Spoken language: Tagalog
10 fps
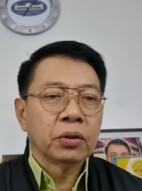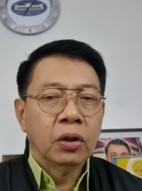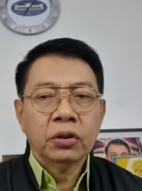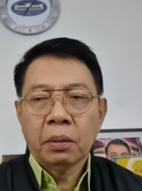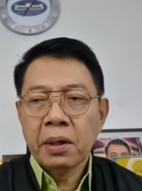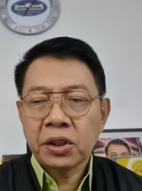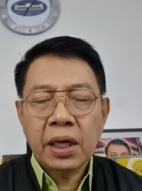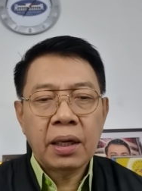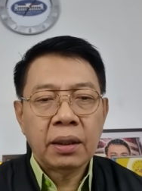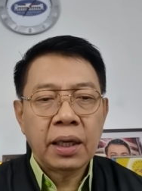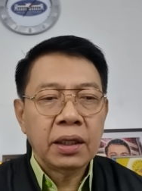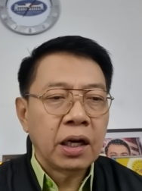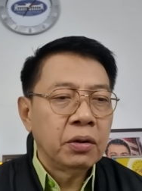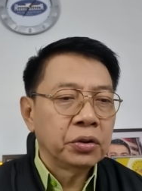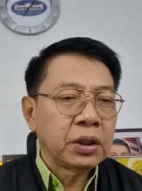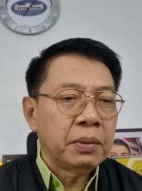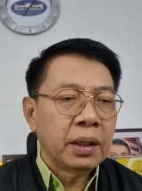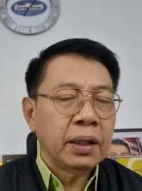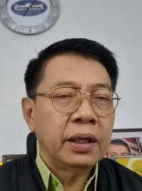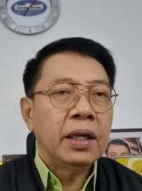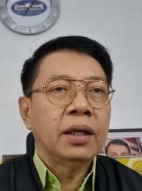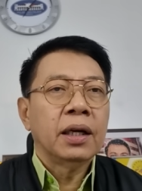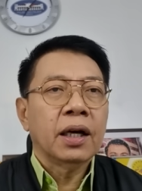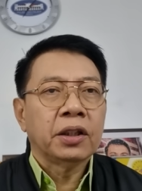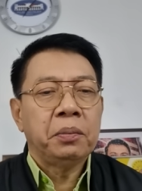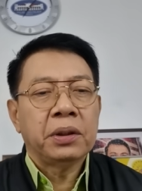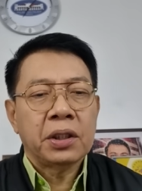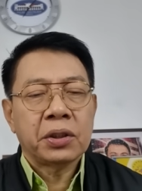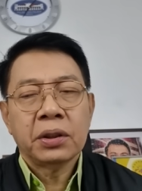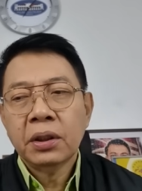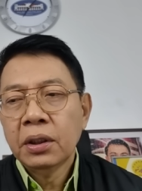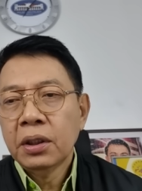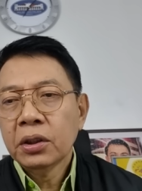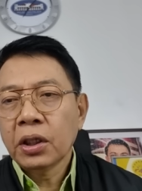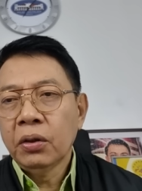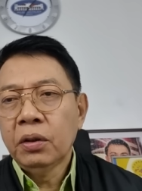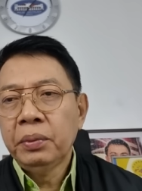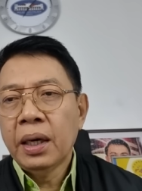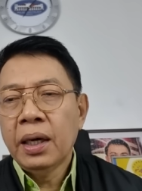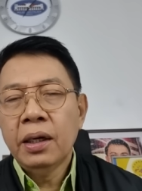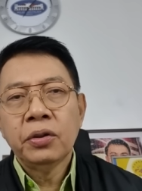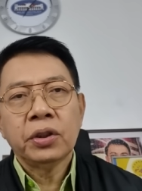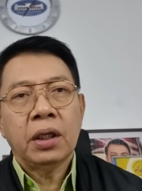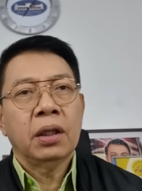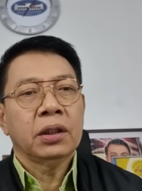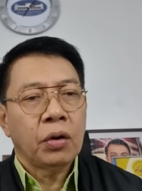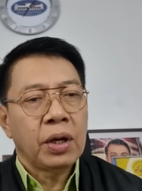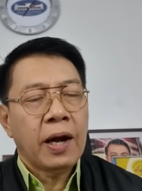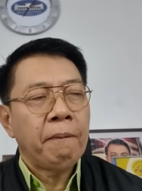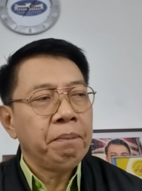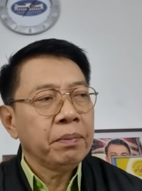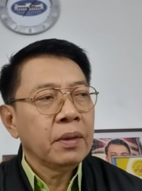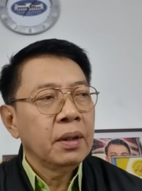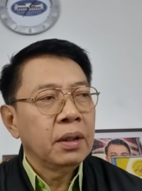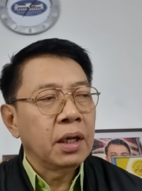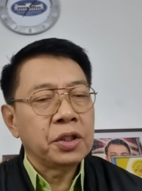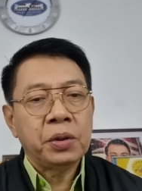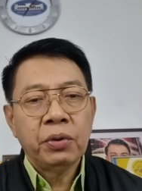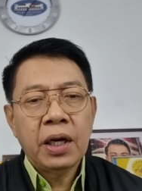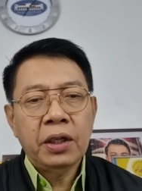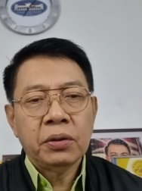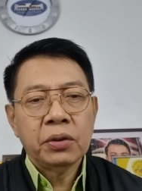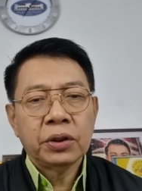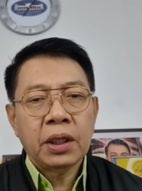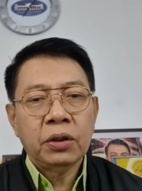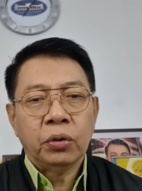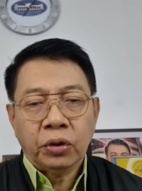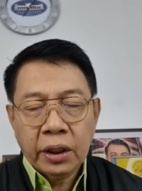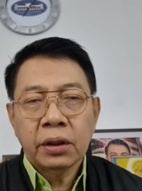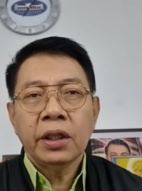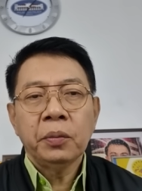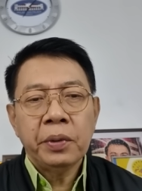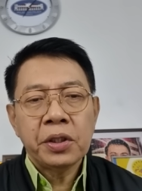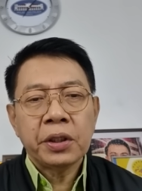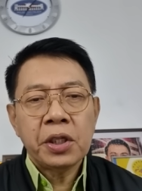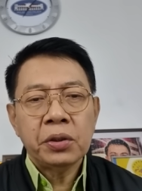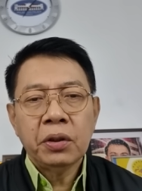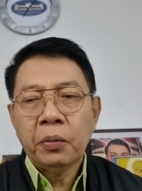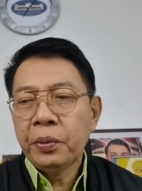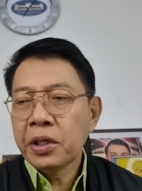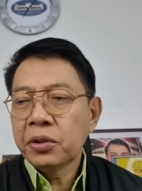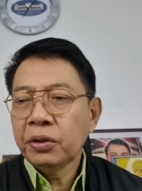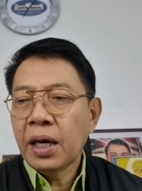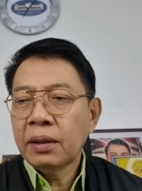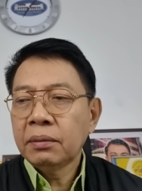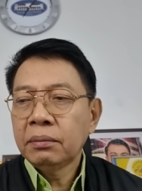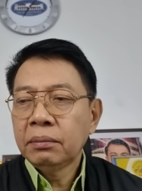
Controversial dahil nga ho sa mga illegal activities sa loob ng halos ilang taon na na nagsimula ito sa Duterte administration ng operation yan